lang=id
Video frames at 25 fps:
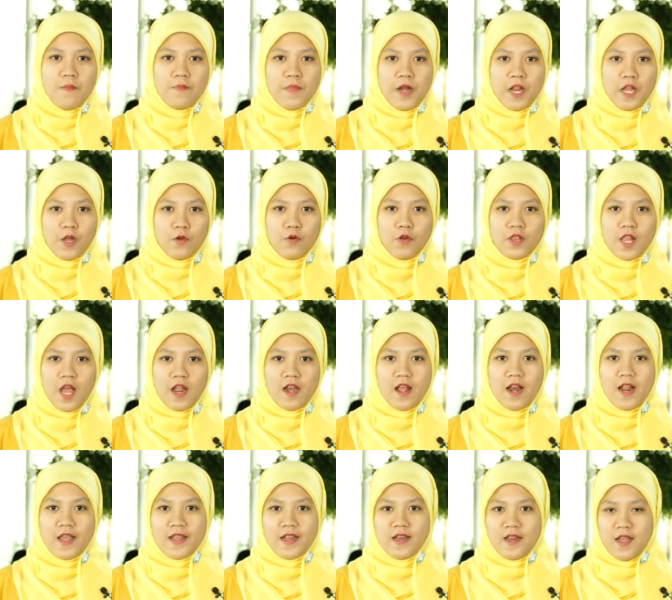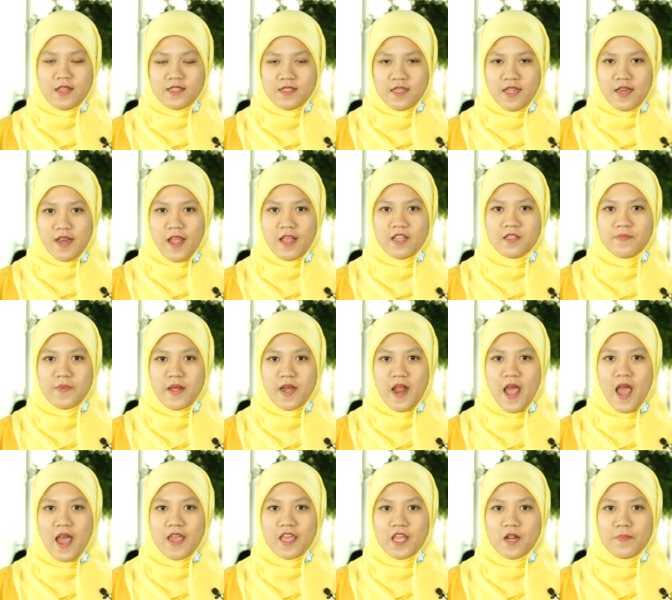Berikut adalah indeks-indeks
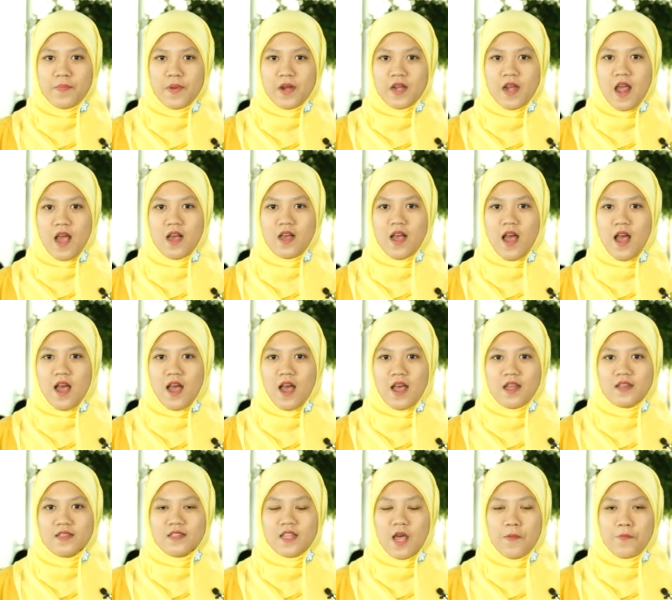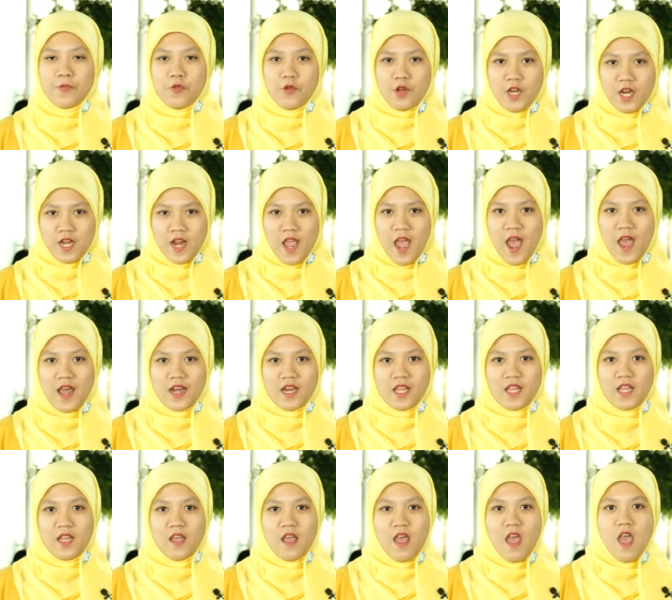pada akhir perdagangan Sabtu dini
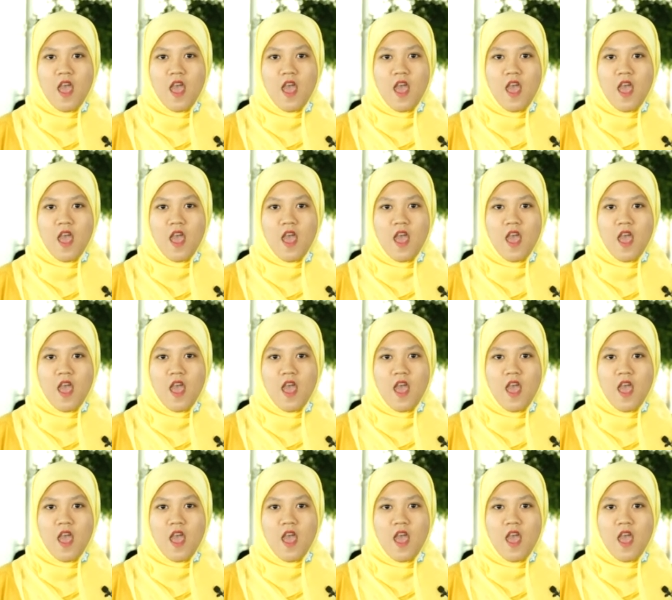hari.